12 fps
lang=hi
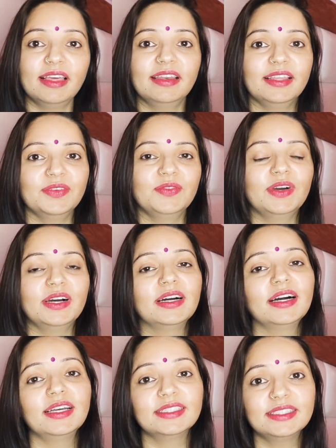नहीं हुआ
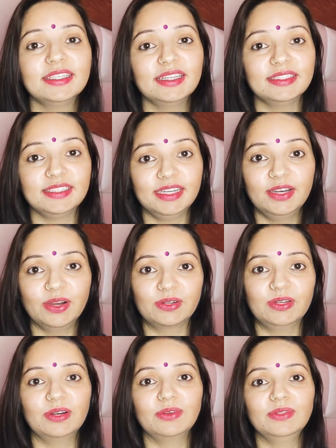अच्छे अच्छे
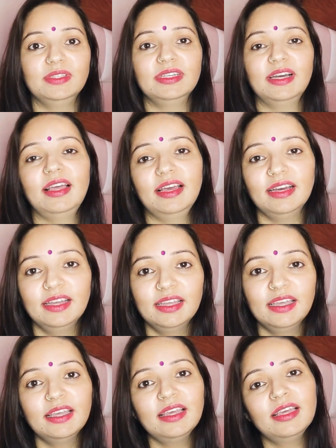डॉक्टर को दिखाया
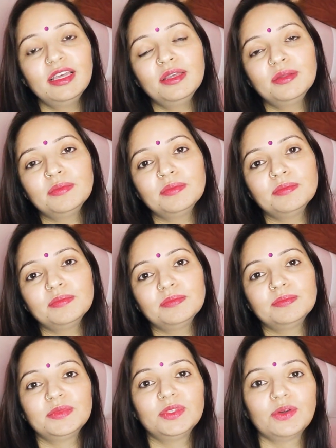
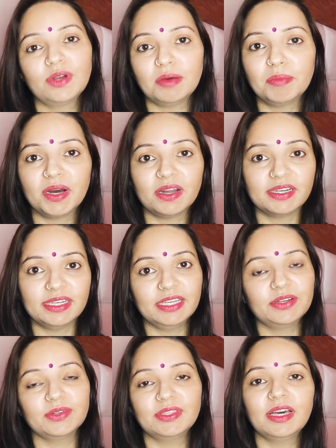थोड़ा बहुत
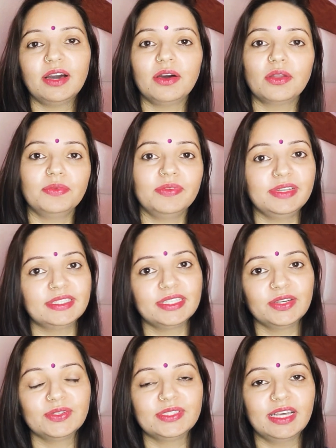ठीक होता और फिर
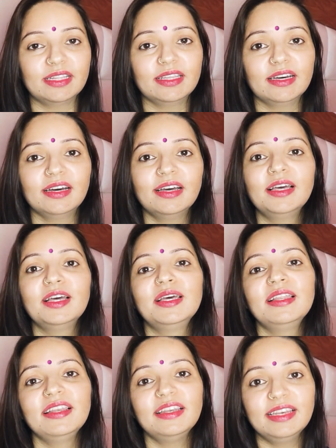से हो जाता
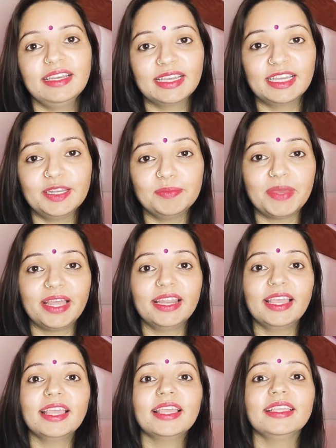लेकिन
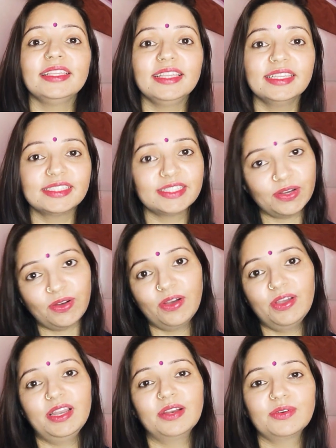मैंने इस
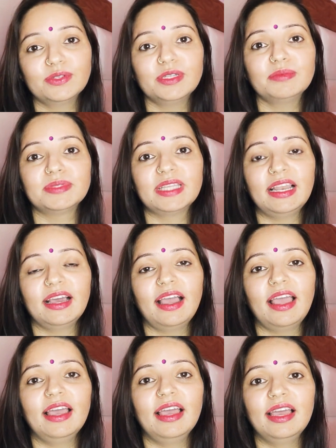ऑयल को जब से
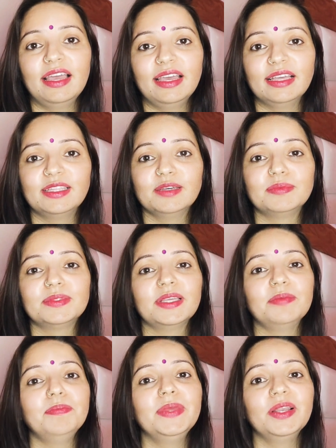लगाया है तब
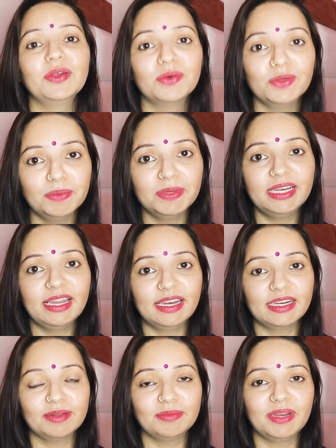से बिल्कुल भी
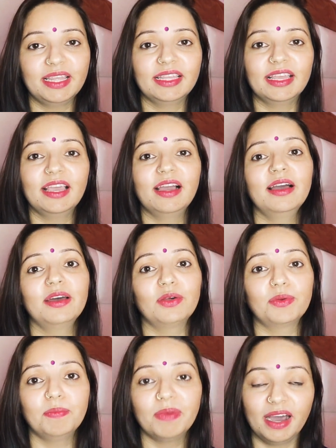डैंड्रफ नहीं है
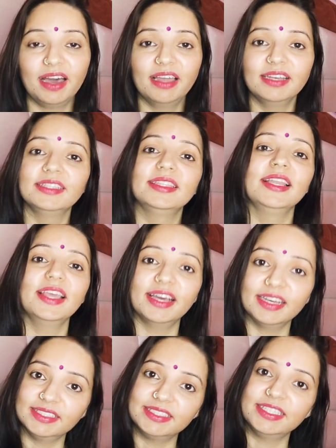और बाल इतने
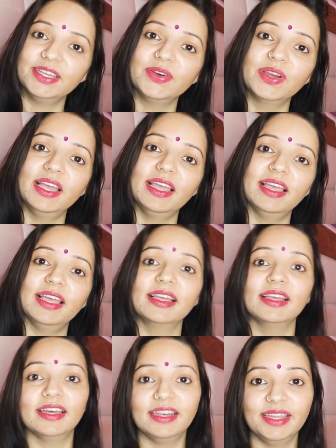अच्छे हो गए
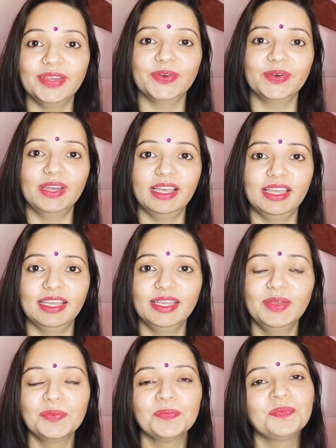हैं घने हो गए
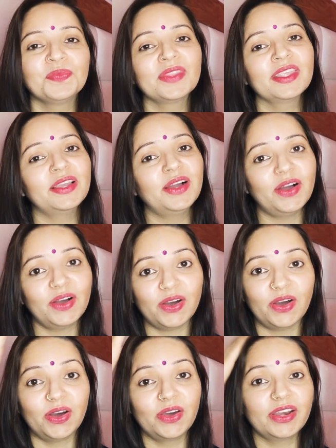हैं
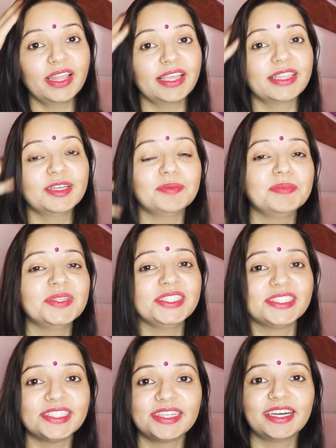और एकदम
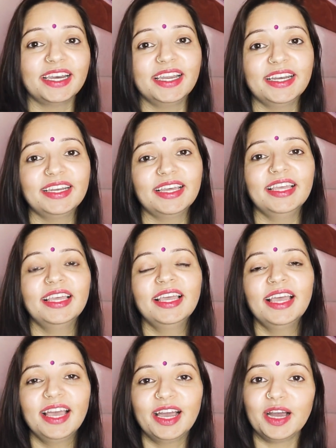स्ट्रेट है
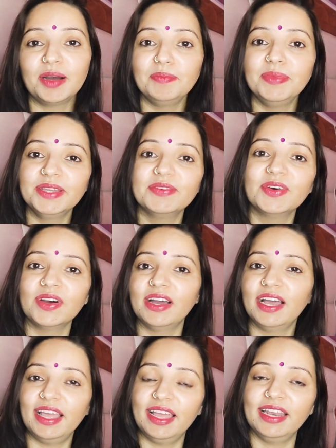अभी वो
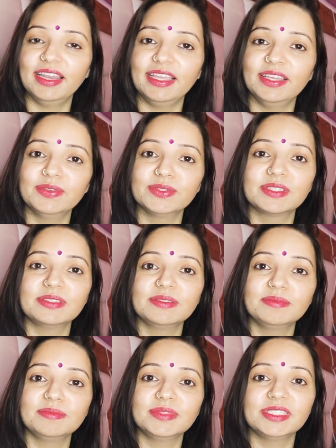है नहीं उस
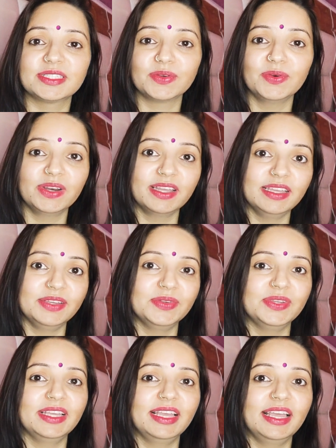स्कूल गई
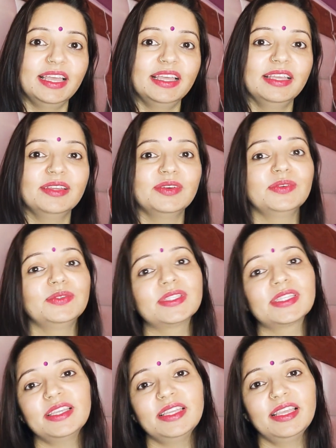हुई है
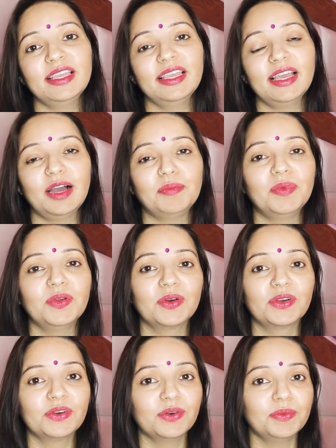उसकी आप
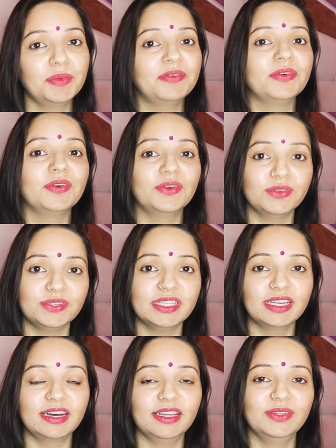लोग को मैं फ़ोटोज़
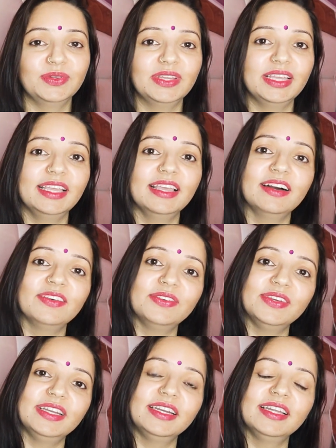दिखा दूँगी या
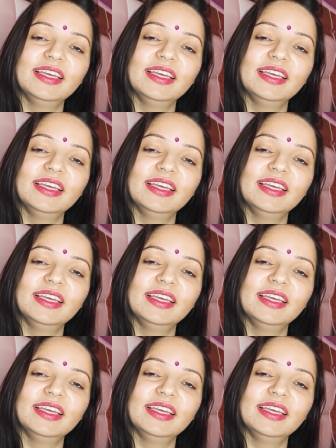फिर